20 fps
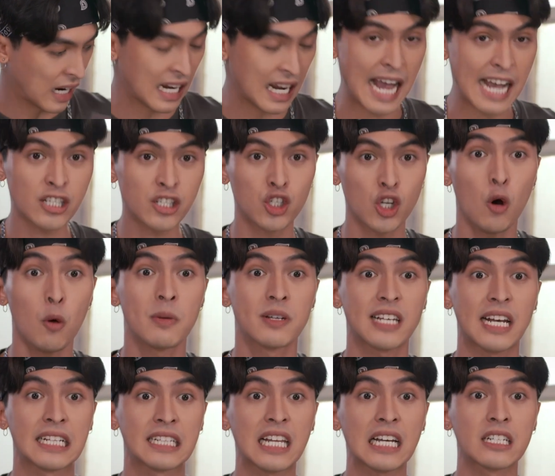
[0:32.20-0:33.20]
của cái live show
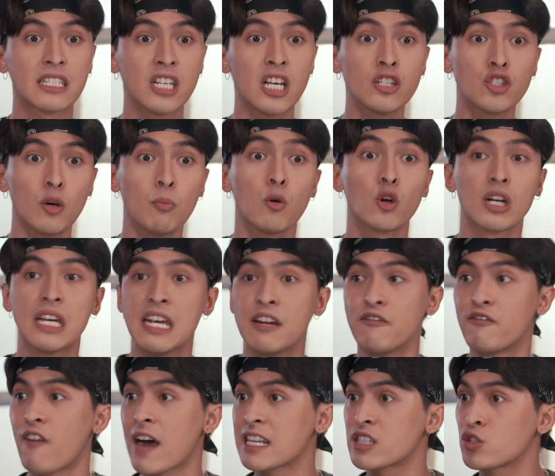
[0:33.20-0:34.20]
mà dành tặng riêng cho
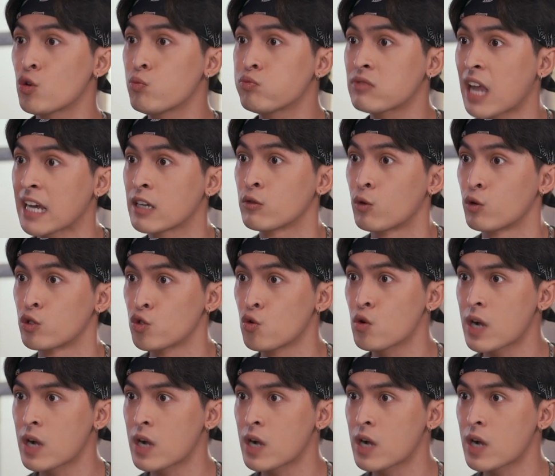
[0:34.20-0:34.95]
1.000 fan trung thành của